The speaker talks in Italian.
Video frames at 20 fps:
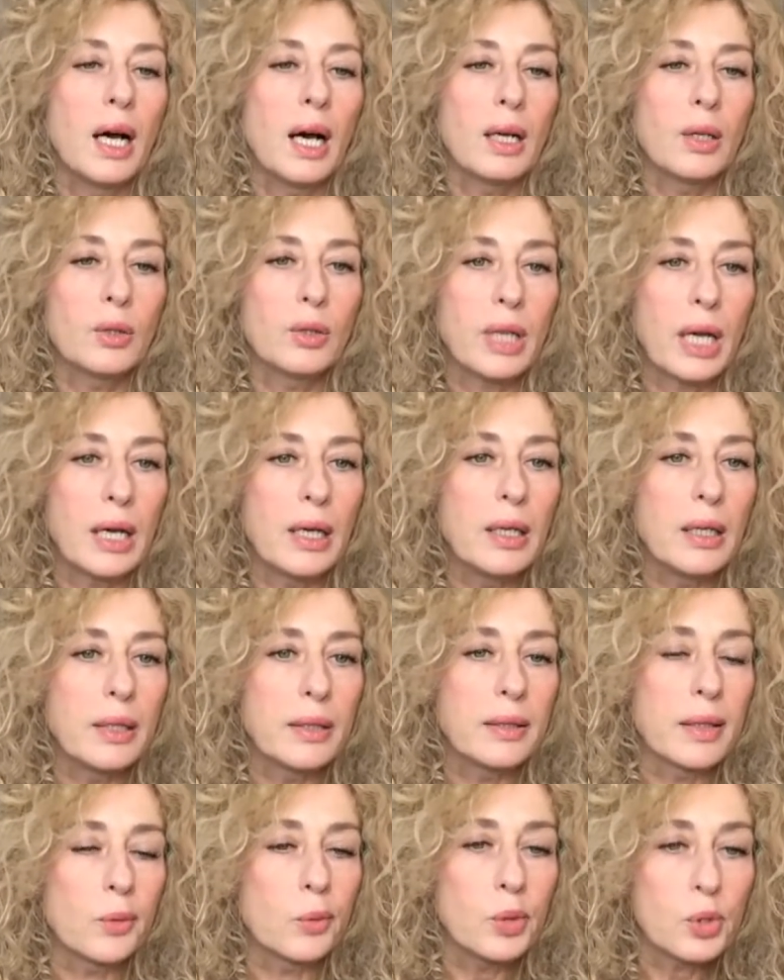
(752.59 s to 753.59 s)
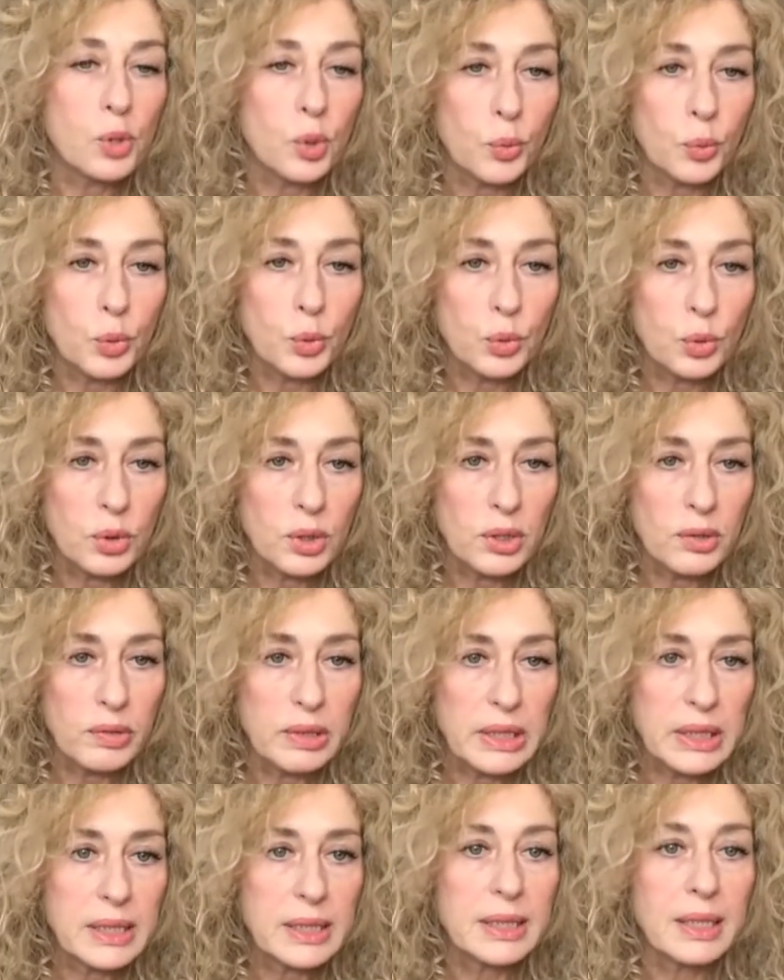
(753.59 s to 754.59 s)
Allora, da questo punto di
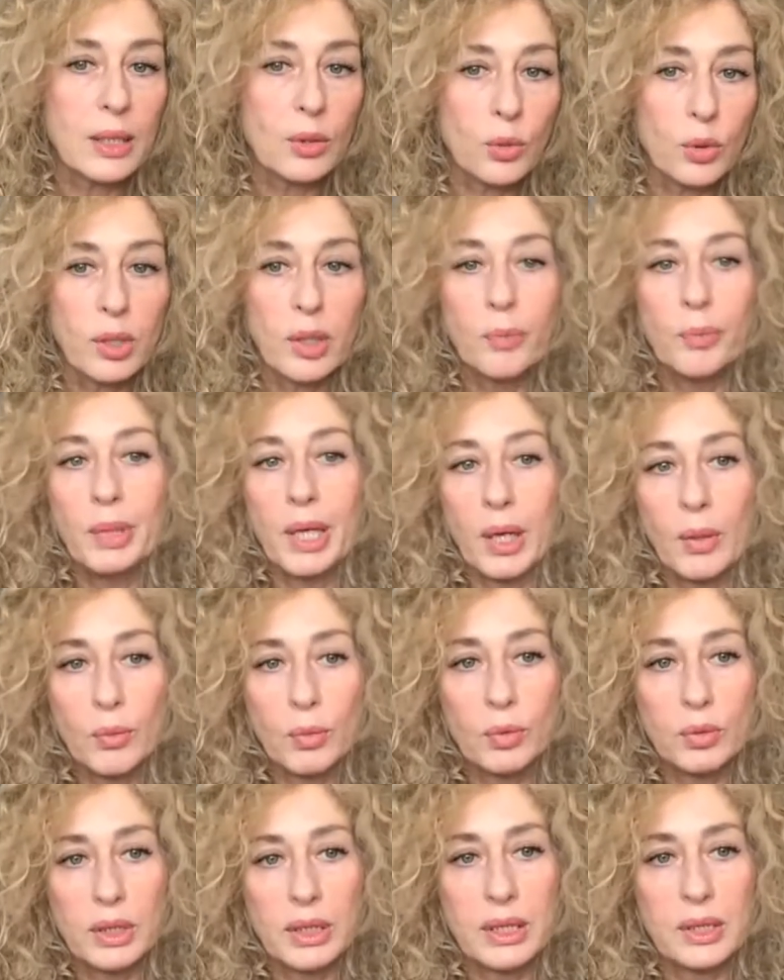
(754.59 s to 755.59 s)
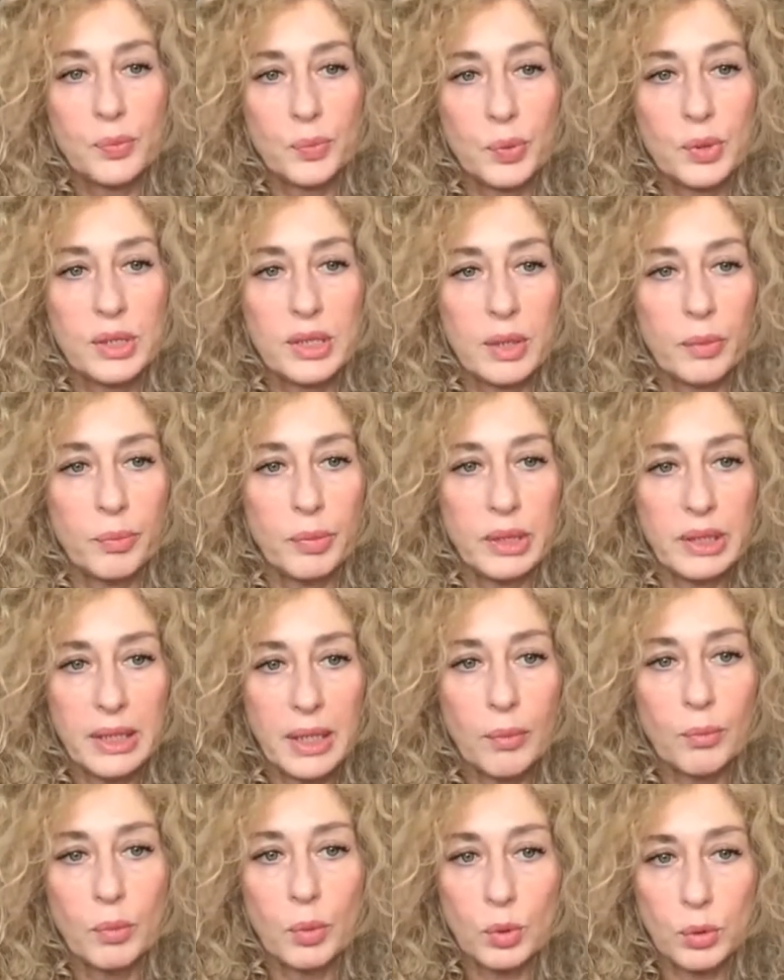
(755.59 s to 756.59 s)
vista, noi abbiamo una
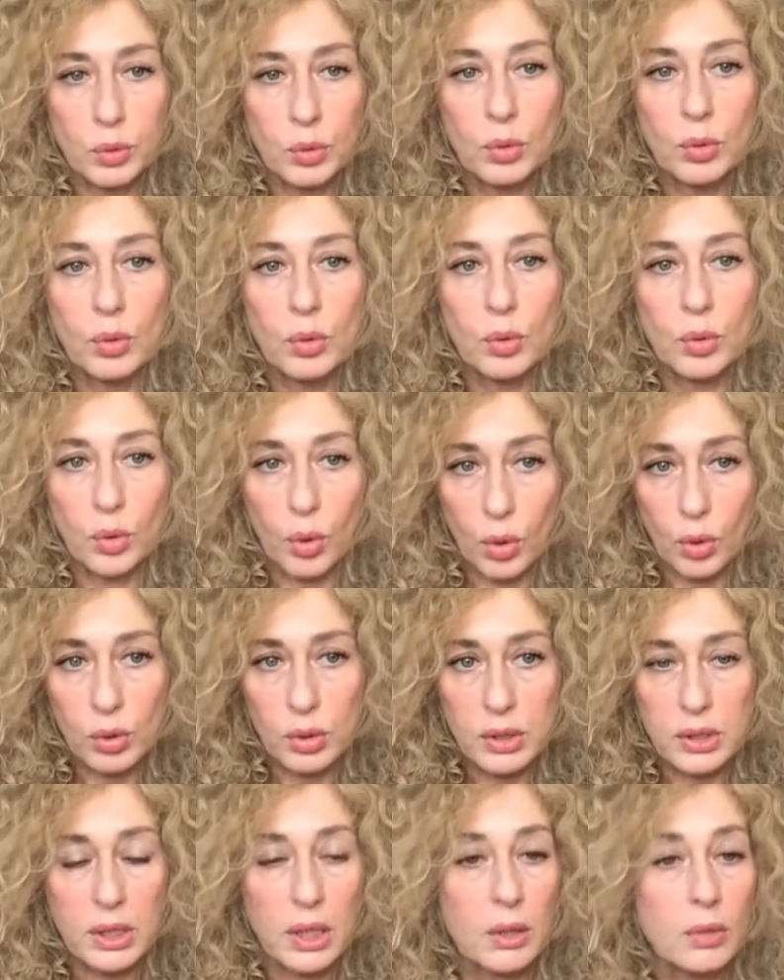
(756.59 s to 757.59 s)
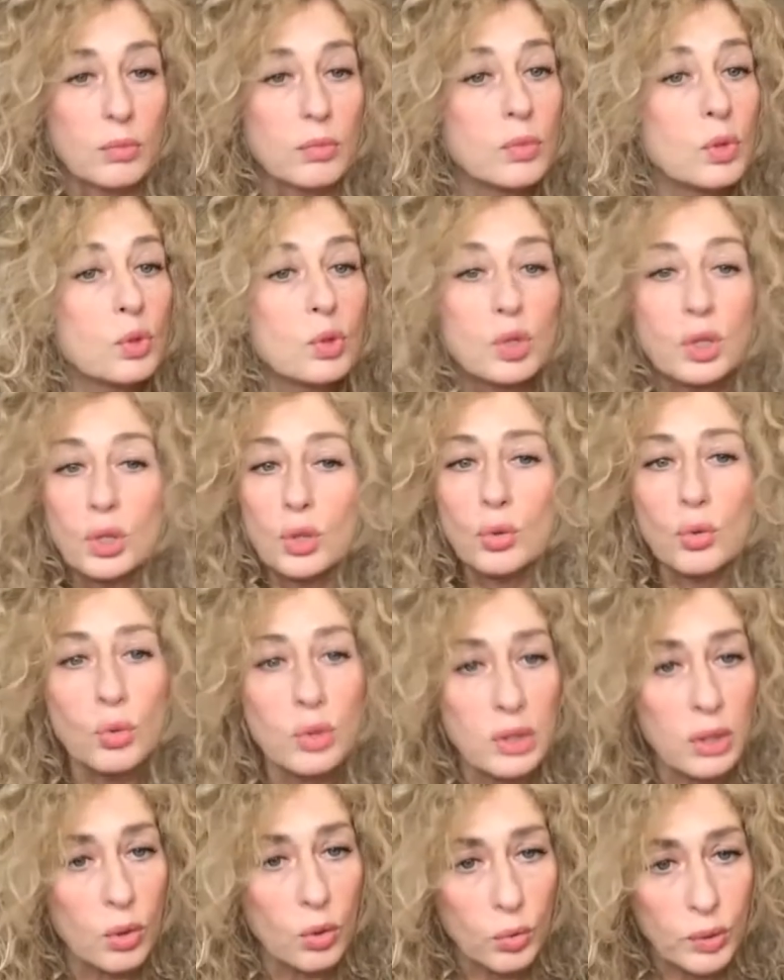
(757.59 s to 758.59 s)
responsabilità molto grossa. Non si
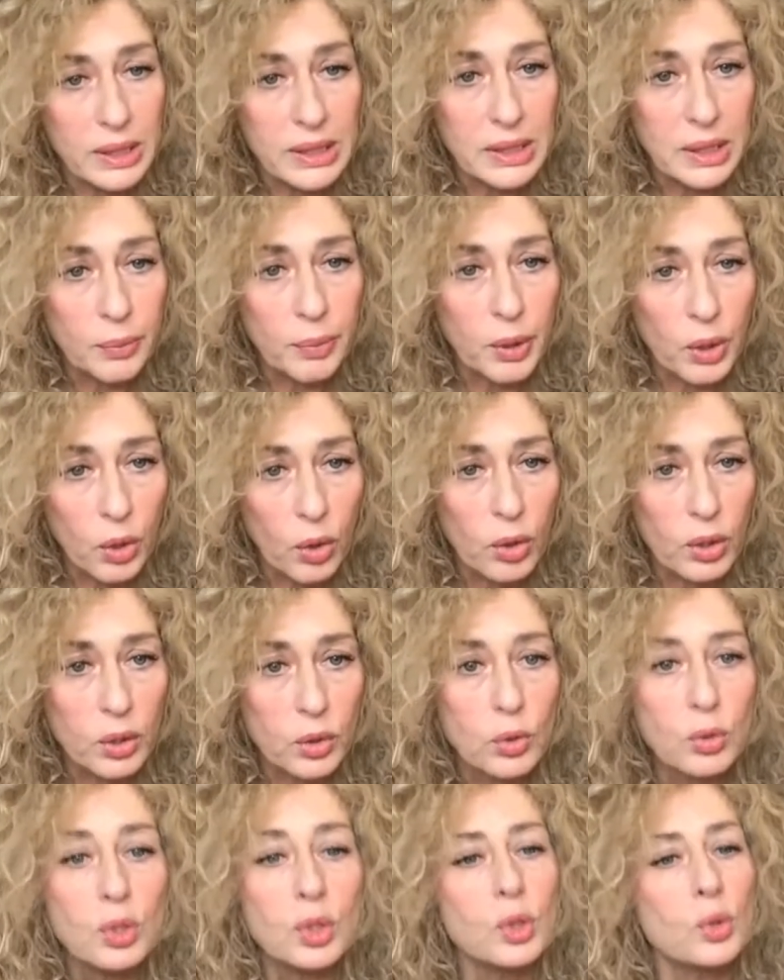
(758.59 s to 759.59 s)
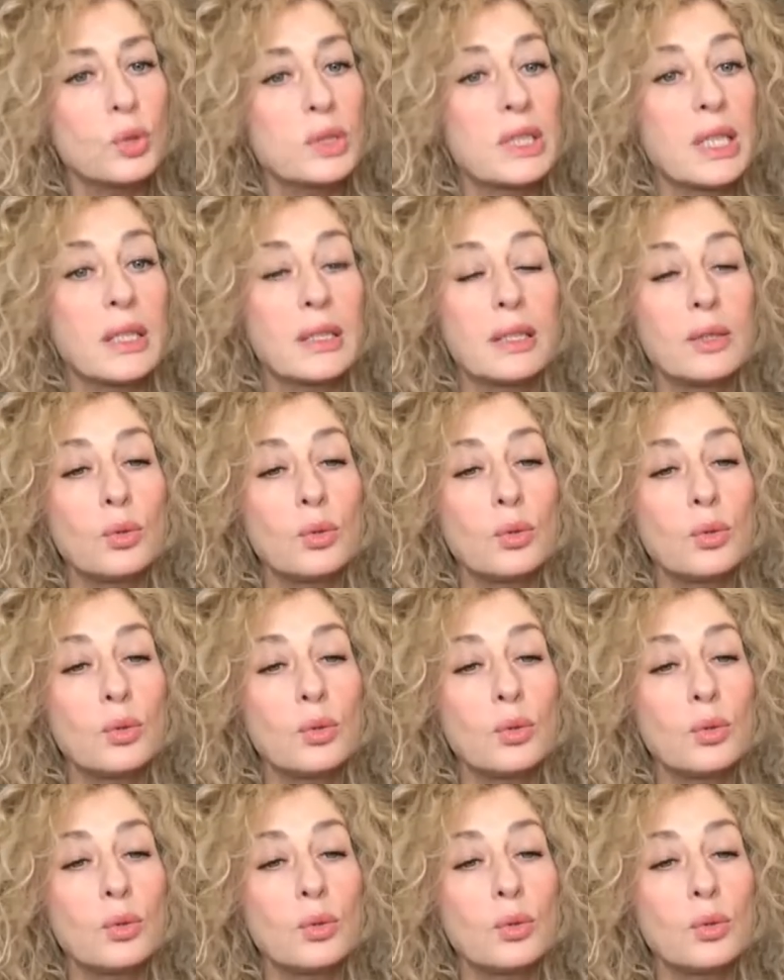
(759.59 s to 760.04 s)
usano queste mm. parole, non mm. si usa.